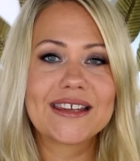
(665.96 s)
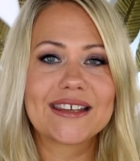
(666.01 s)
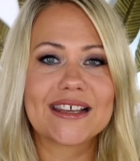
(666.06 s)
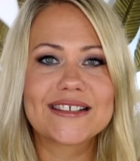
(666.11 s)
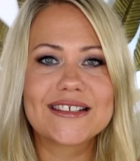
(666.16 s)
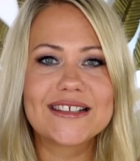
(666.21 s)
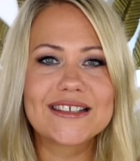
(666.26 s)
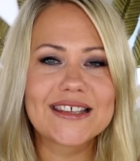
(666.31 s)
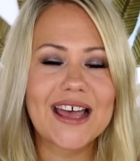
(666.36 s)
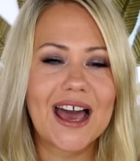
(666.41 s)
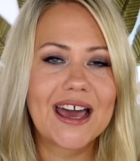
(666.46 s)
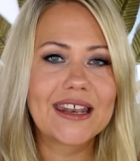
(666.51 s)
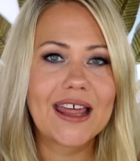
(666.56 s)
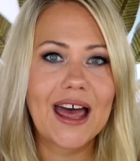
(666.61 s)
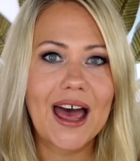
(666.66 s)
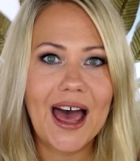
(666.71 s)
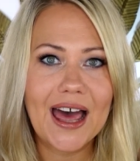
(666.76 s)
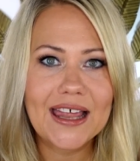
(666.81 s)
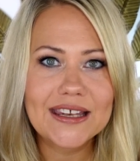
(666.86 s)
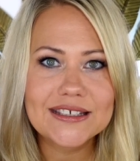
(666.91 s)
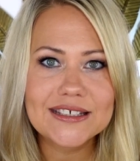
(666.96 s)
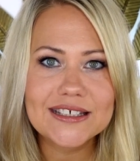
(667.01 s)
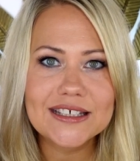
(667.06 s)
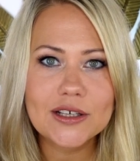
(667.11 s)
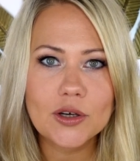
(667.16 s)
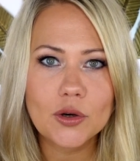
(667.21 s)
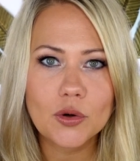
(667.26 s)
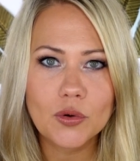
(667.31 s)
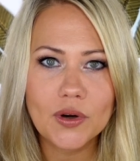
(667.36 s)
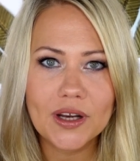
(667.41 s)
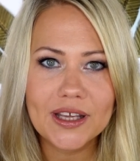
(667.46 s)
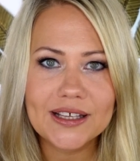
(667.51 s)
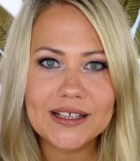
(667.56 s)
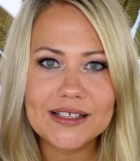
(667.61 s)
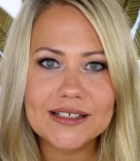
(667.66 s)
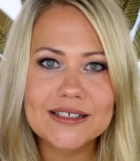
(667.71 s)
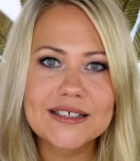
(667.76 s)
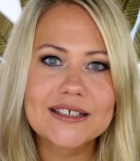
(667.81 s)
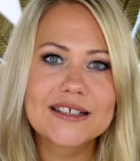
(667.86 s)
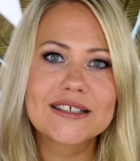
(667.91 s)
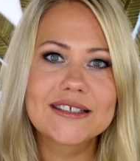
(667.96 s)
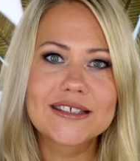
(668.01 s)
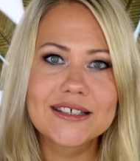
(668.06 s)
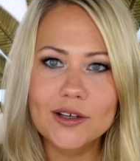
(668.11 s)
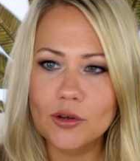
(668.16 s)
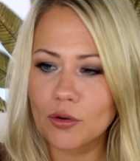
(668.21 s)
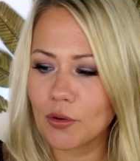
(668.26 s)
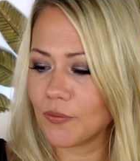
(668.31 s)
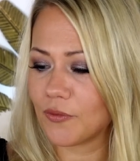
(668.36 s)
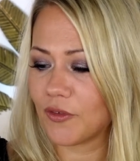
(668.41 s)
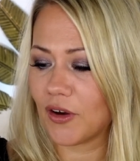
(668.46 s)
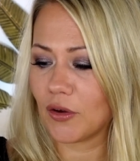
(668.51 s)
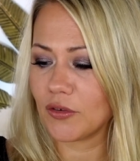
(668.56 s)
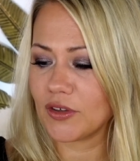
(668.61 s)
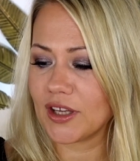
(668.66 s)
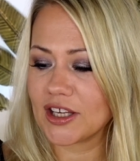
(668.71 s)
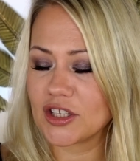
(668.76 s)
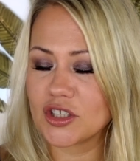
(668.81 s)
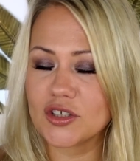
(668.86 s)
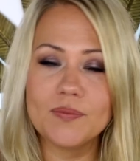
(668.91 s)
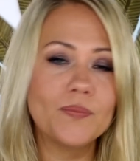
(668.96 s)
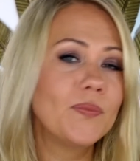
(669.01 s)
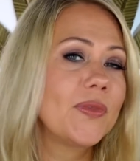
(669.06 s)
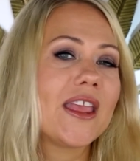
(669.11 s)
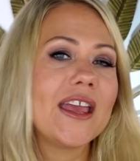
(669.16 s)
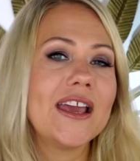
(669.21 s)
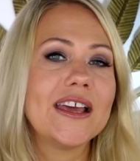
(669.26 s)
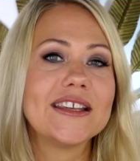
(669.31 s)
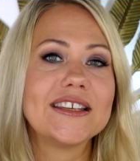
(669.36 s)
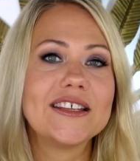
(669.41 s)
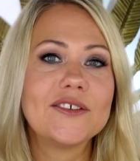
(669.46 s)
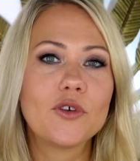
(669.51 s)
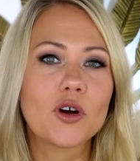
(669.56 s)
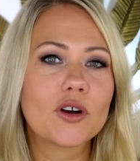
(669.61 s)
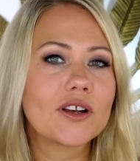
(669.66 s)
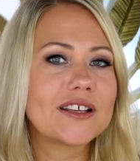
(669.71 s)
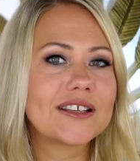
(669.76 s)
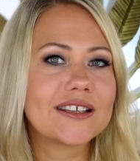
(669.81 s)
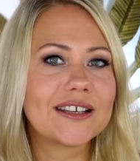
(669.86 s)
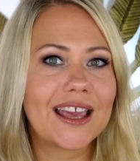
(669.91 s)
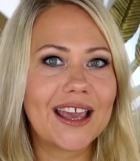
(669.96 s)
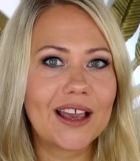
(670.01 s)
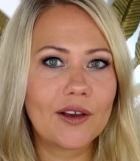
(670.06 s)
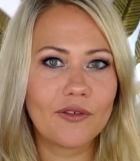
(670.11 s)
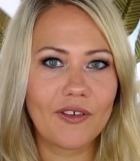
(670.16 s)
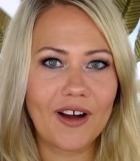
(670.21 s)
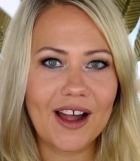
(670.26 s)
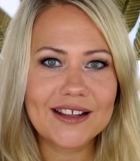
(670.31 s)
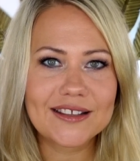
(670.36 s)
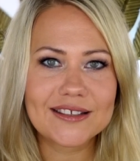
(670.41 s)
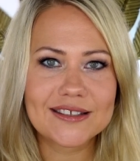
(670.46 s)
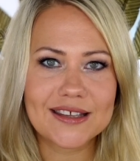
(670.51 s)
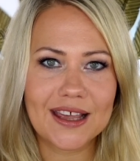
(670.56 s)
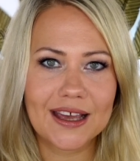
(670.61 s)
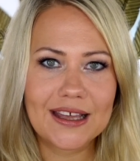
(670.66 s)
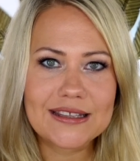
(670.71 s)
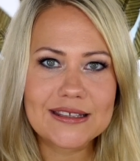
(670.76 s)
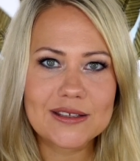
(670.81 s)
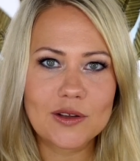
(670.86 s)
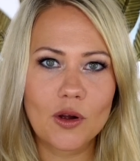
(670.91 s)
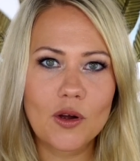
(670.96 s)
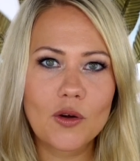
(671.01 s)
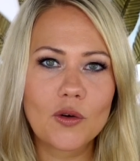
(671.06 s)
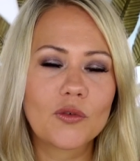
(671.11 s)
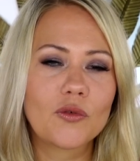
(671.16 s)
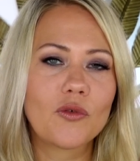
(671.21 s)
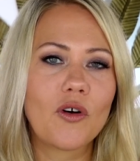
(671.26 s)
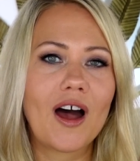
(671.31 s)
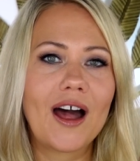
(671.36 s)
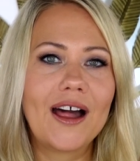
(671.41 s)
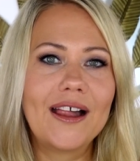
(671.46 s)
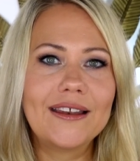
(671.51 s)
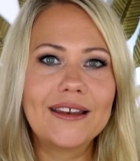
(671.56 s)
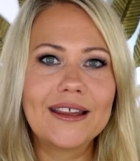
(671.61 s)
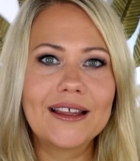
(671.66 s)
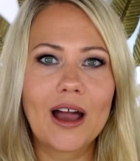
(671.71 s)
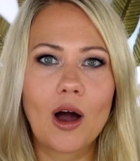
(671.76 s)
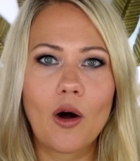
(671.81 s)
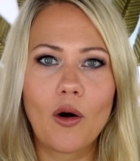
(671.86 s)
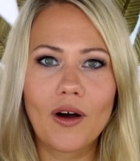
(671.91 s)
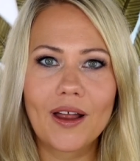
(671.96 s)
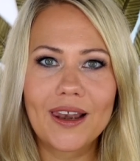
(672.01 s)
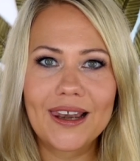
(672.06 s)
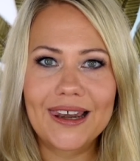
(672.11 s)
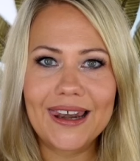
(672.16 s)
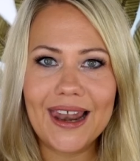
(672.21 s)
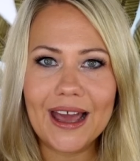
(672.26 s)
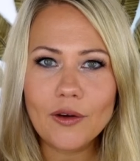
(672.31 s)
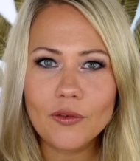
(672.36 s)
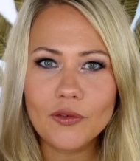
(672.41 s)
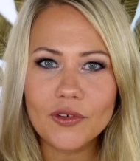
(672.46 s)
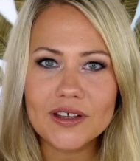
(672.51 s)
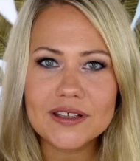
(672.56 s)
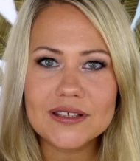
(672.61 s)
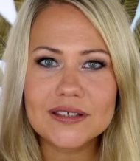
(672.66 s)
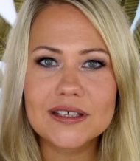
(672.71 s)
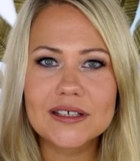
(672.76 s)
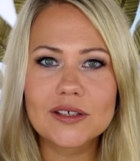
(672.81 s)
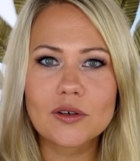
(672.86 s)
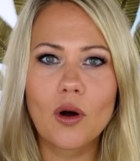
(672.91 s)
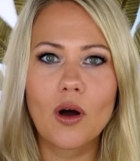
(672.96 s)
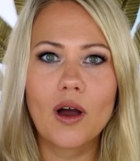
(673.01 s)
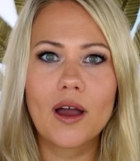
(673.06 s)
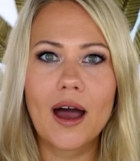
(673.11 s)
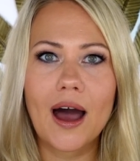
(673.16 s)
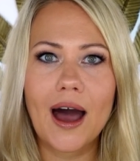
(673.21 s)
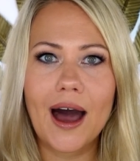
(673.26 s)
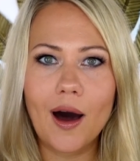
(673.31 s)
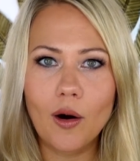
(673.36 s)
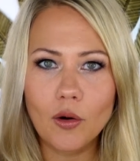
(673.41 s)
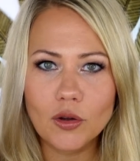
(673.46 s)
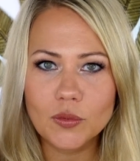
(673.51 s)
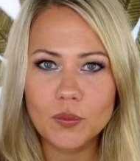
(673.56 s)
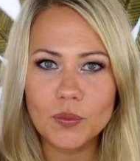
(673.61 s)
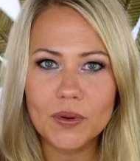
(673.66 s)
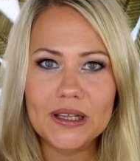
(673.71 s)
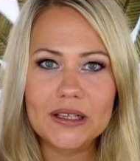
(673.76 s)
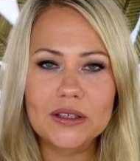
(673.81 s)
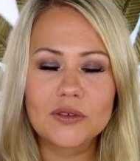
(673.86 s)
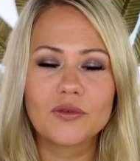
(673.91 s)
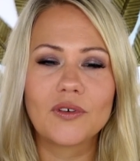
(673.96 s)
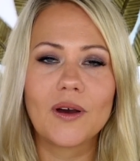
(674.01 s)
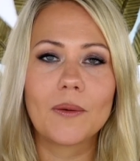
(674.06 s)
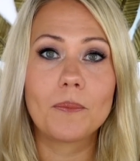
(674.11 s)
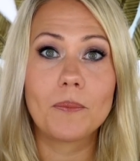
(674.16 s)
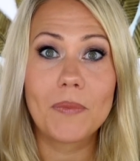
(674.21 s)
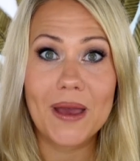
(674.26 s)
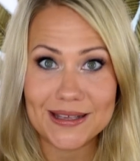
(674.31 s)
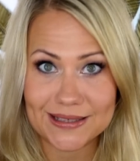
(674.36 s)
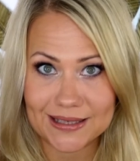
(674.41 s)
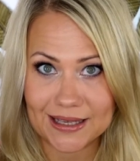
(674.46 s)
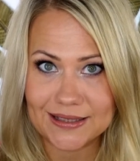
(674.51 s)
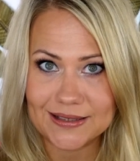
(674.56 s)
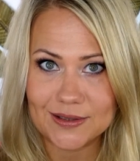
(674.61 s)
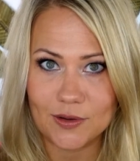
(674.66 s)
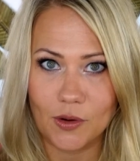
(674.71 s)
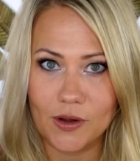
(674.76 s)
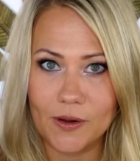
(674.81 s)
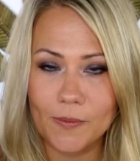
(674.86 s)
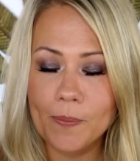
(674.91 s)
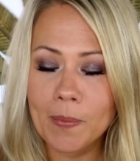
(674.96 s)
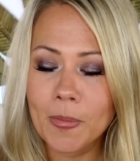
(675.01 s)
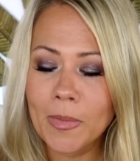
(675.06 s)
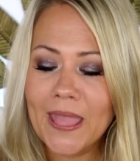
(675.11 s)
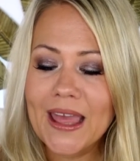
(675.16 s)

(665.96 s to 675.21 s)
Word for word: Das ist eine Anti-Wrinkle Serum Foundation, die wirklich gegen Falten sein soll und vor allen Dingen auch langfristig euer Hautbild verbessern soll.